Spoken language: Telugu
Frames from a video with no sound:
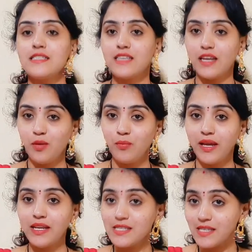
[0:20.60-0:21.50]
స్క్రీన్
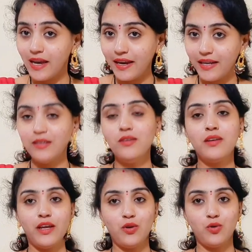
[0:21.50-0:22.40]
పైన సైడ్
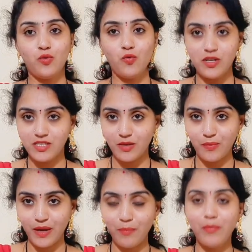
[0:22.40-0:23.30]
నేను
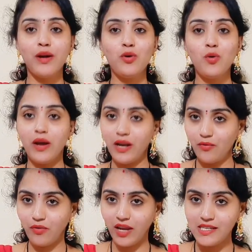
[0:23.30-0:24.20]
వాట్సాప్ నెంబరు అండ్
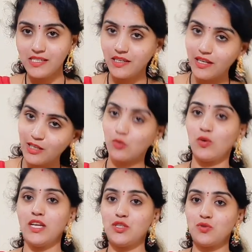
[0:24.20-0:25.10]
ప్రైస్ డీటెయిల్స్
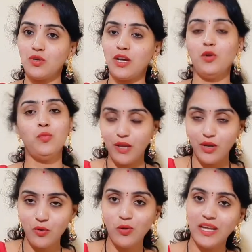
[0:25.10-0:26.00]
కూడా ఇచ్చుంటాను
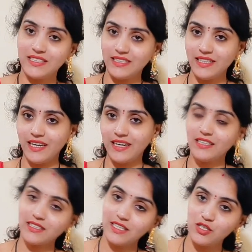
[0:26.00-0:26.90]
మీకు నచ్చింది అంటే
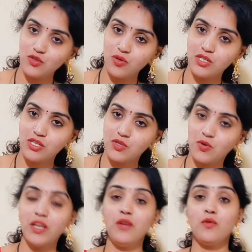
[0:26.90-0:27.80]
స్క్రీన్ షాట్
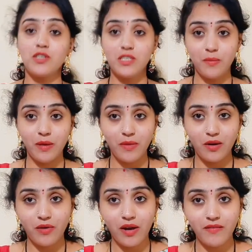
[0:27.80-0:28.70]
చేసుకొని వాట్సాప్
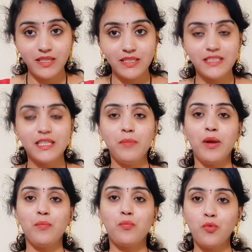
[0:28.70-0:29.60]
నెంబర్కి ఫార్వర్డ్ చేస్తే
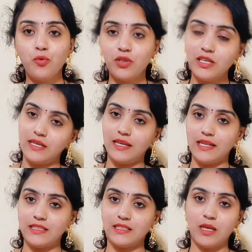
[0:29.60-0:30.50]
మేము పూర్తి
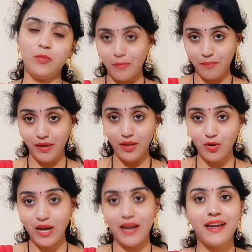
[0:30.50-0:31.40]
డీటెయిల్స్ ఇస్తాము మీరు
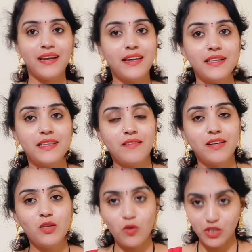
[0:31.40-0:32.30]
కాంటాక్ట్ అయిన
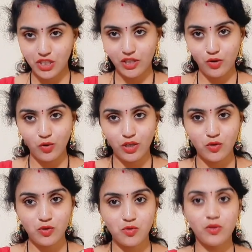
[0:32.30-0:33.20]
తర్వాత ఒక చిన్న నోటీస్
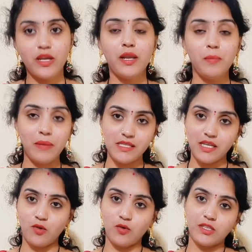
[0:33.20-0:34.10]
వస్తుందండి ప్లీజ్
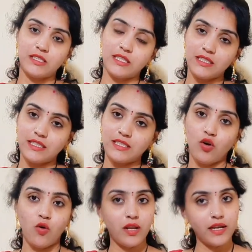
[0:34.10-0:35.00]
ఆ నోటీస్ చెక్ చేసి
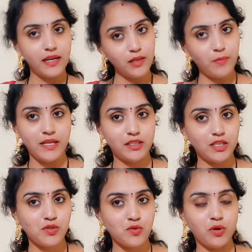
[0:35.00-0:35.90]
ఆర్డర్ అనేది ప్లేస్
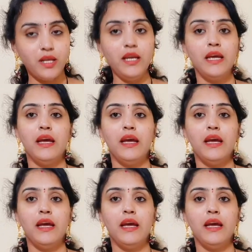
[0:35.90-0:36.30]
చేసుకోండి